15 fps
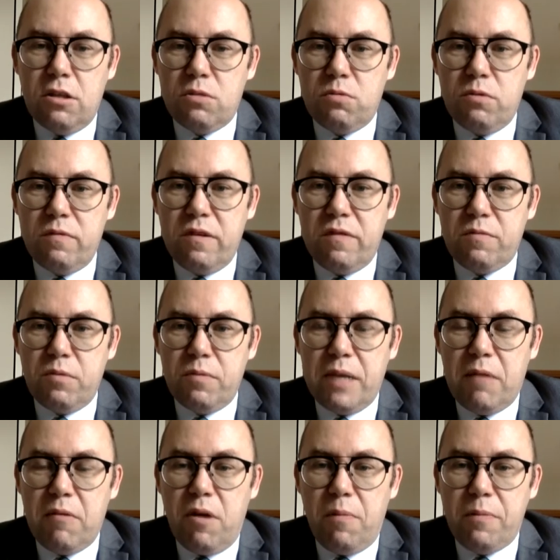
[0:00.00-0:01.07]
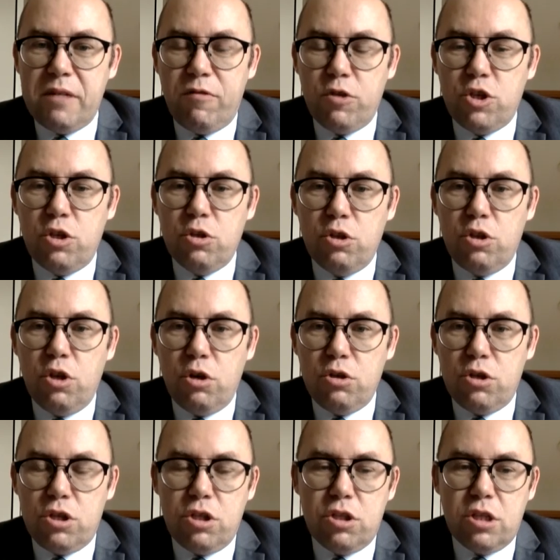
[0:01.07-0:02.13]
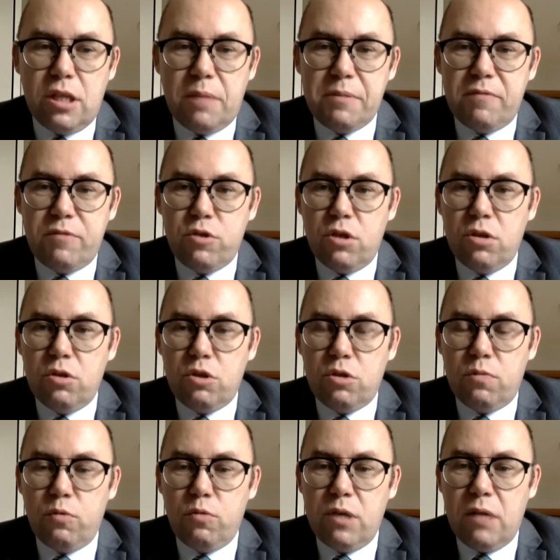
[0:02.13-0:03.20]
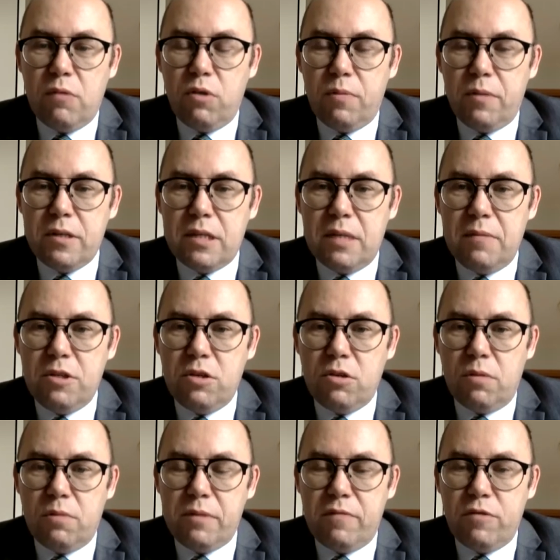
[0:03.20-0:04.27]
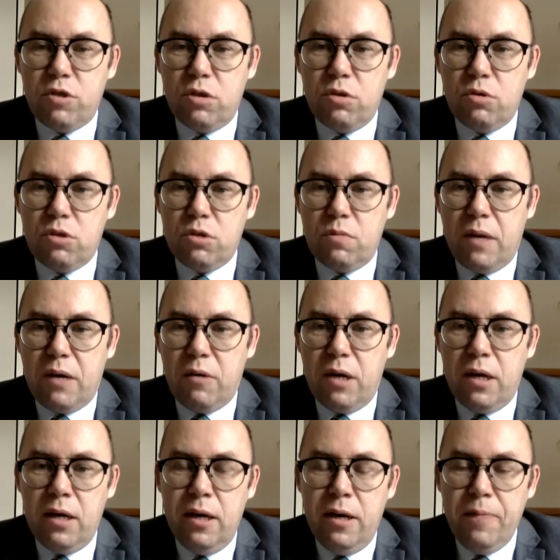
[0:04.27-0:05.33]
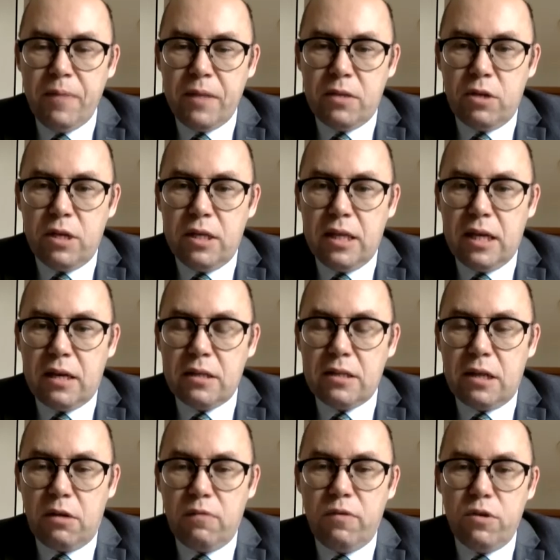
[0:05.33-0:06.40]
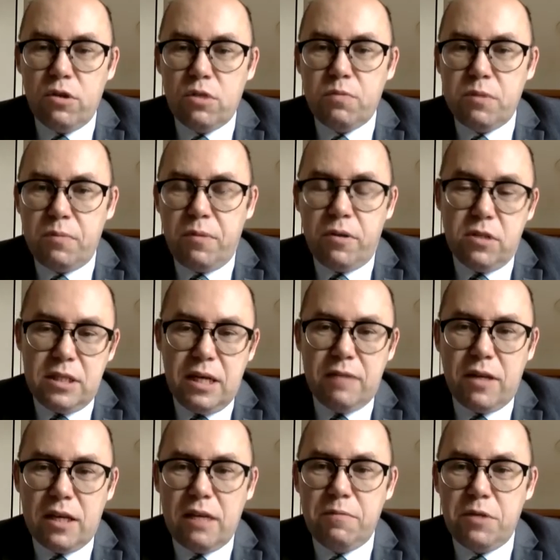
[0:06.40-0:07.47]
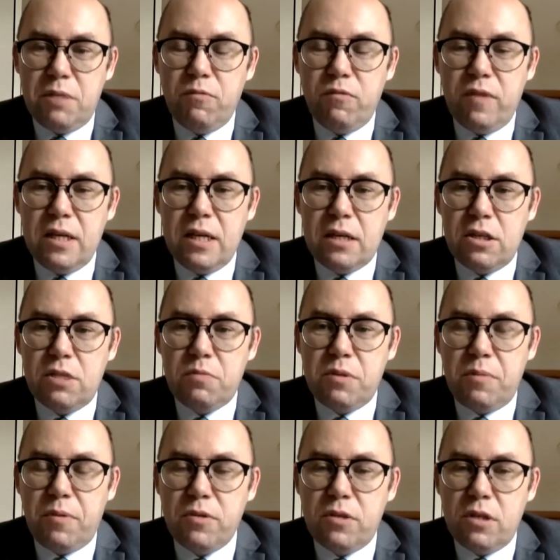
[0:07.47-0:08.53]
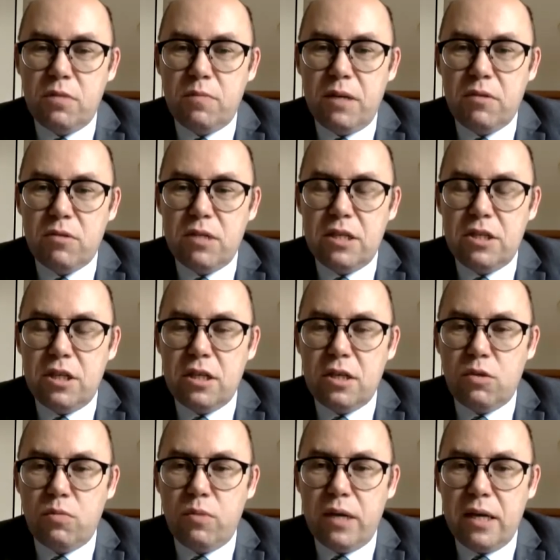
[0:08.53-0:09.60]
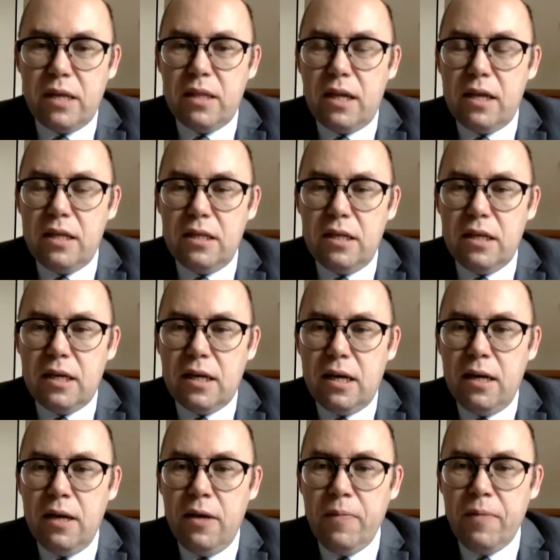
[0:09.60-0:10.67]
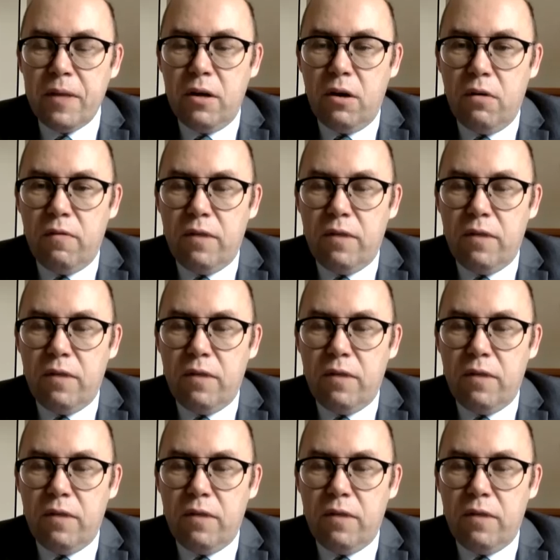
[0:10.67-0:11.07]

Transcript: dosłownie wspomniała o praworządności, że ta praworządność, Unia Europejska będzie o tę praworządność dbała, to jednak zachowując proporcje, a takie przemówienia jak też proporcje mają znaczenie. Tu była jedna linijka o